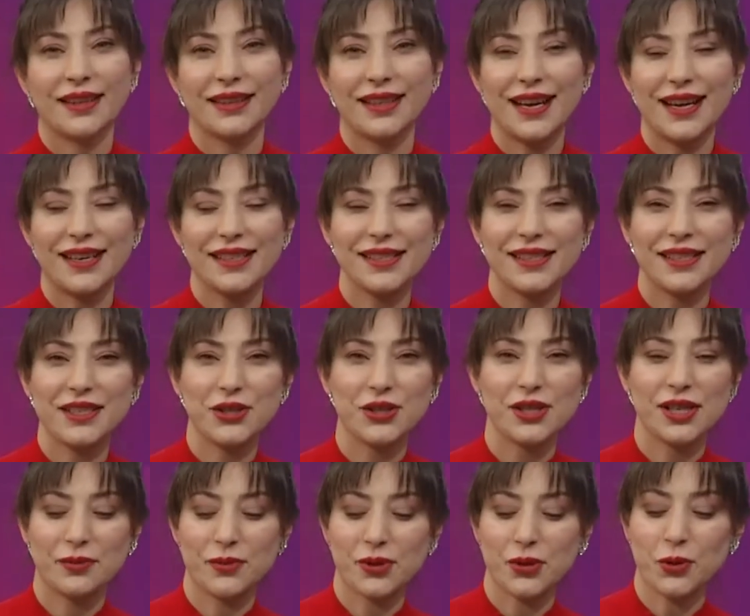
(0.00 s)
Değerli
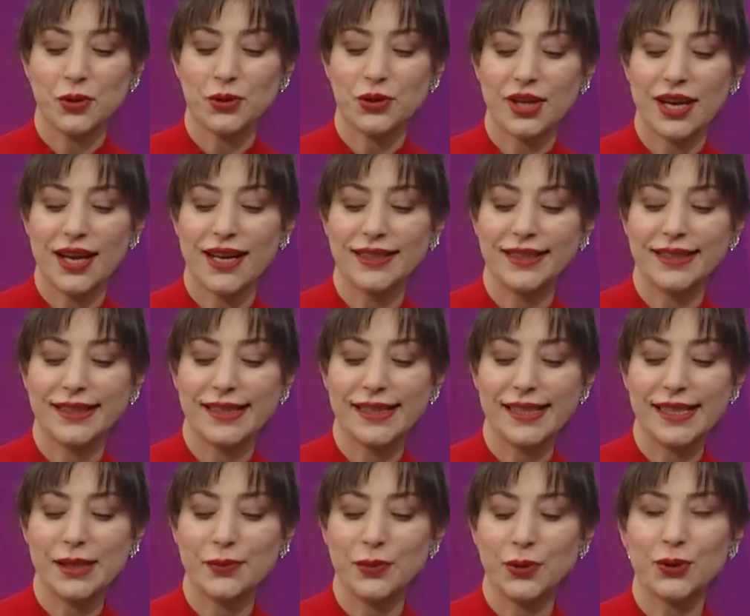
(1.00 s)
seyircilerimiz hoş
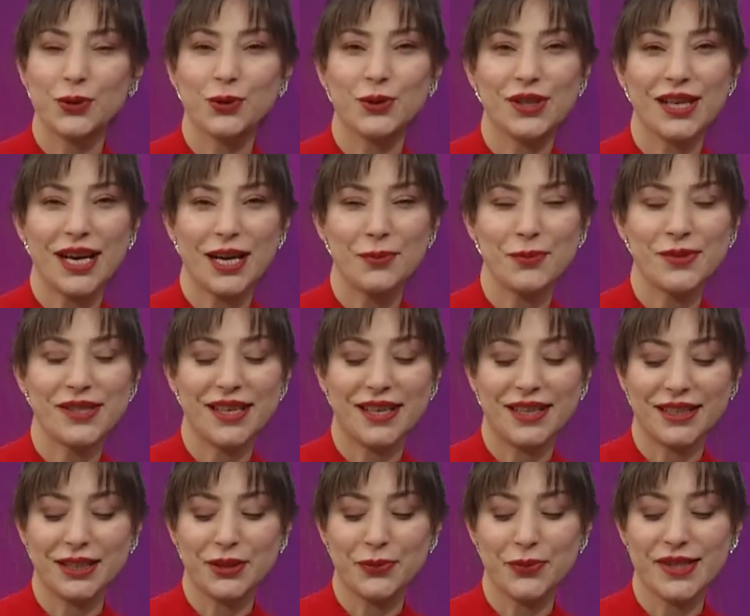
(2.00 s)
geldiniz. Bugün kalp
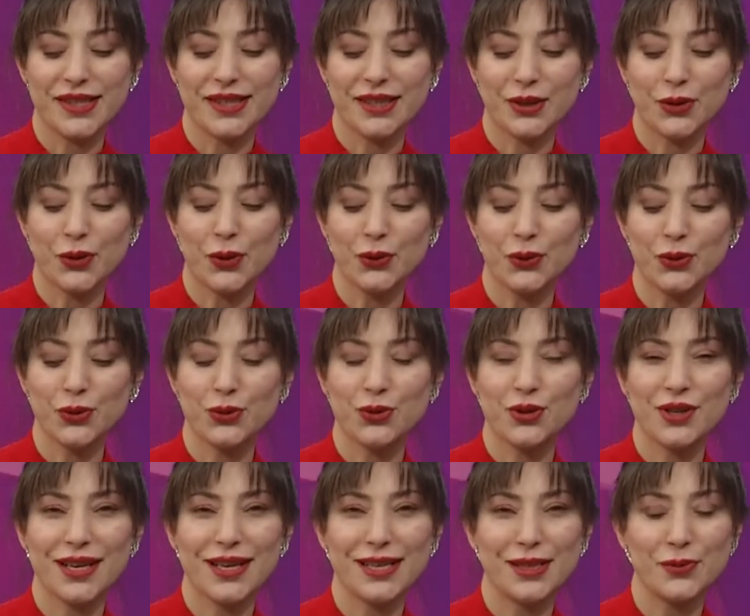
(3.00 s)
sağlığımızı
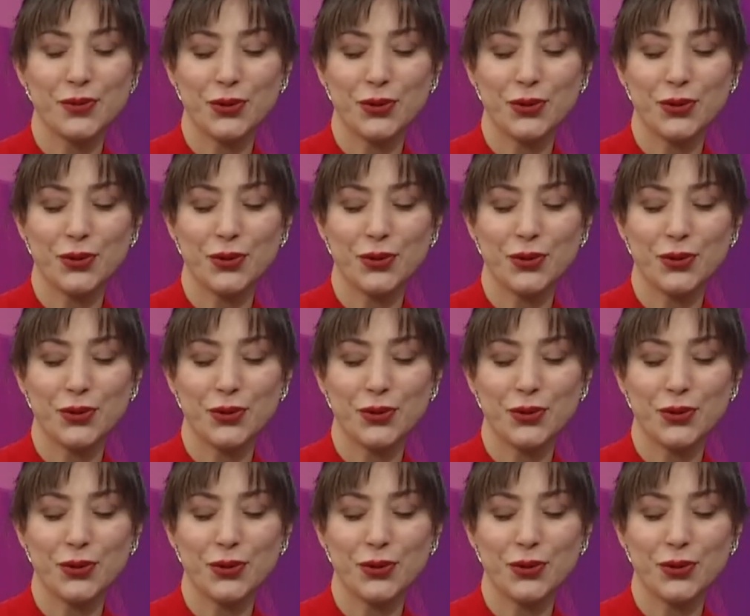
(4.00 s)
konuşacağız.